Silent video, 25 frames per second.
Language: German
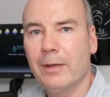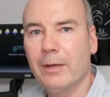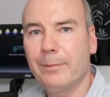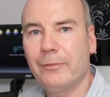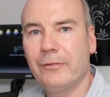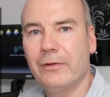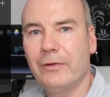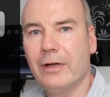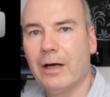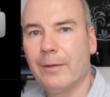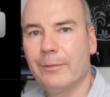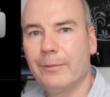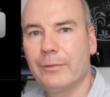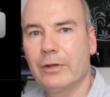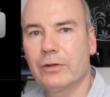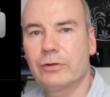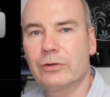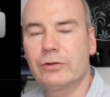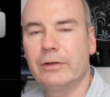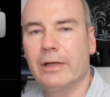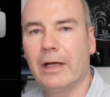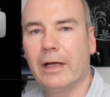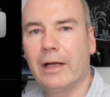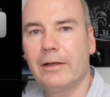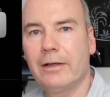App, wir haben da
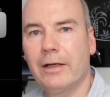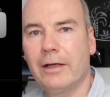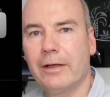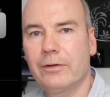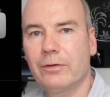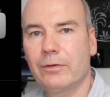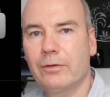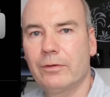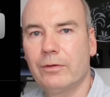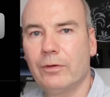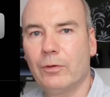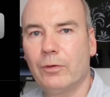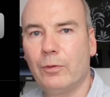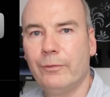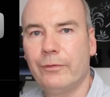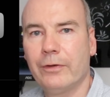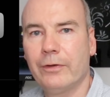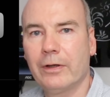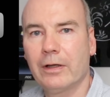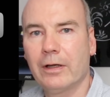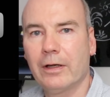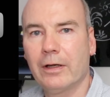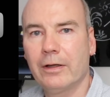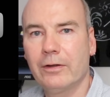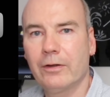schon eine Anleitung, eine
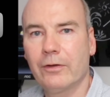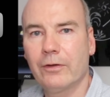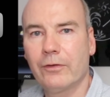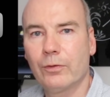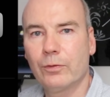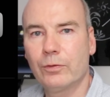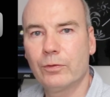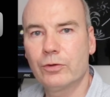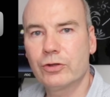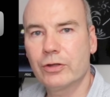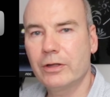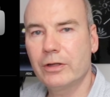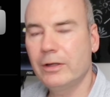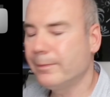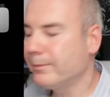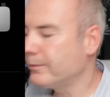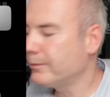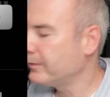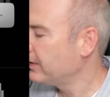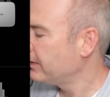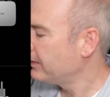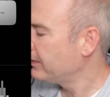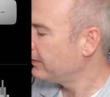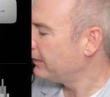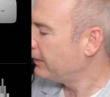umfangreiche zu
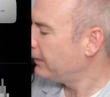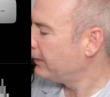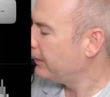geschrieben,